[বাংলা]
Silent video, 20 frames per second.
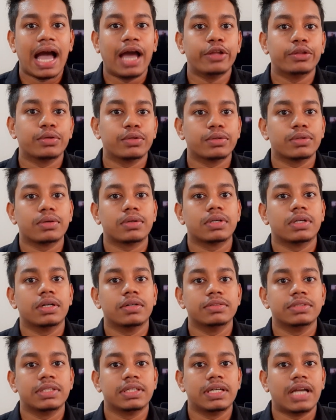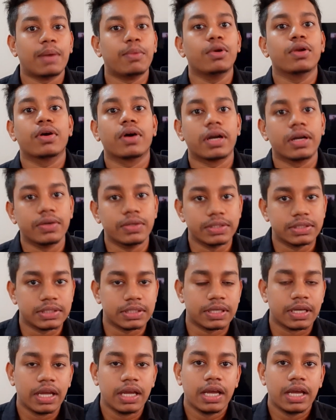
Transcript: আয়তন ধরে নাও যে ডাবল করা হয়েছে